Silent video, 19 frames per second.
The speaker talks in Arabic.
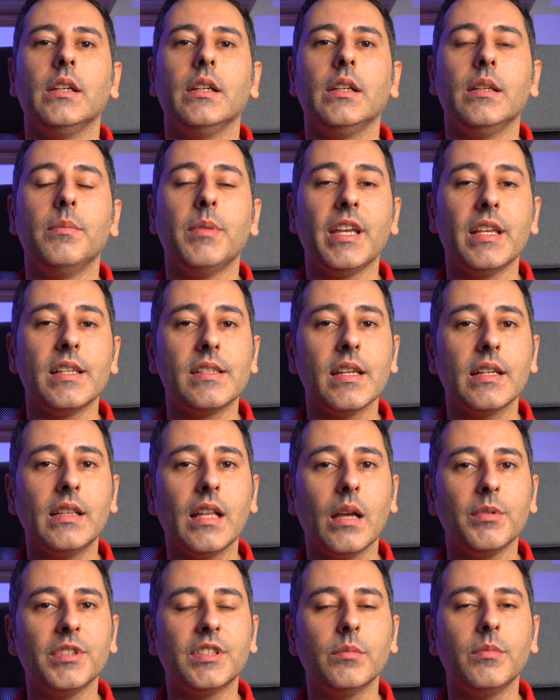الميزات اللي
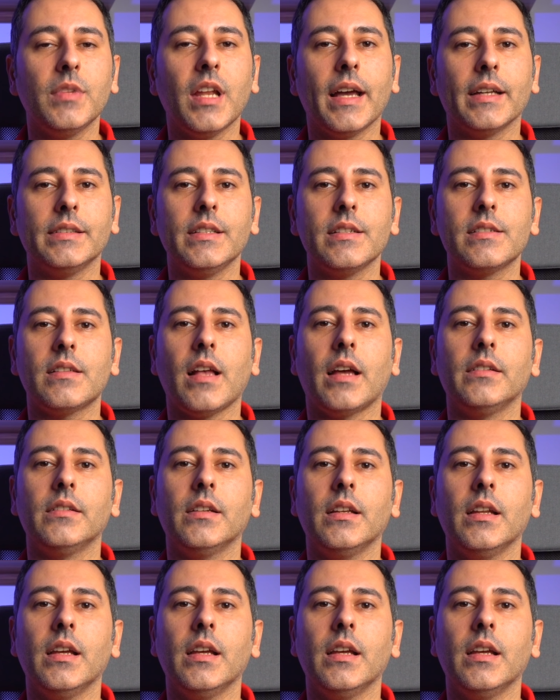عم يتم الحديث عنها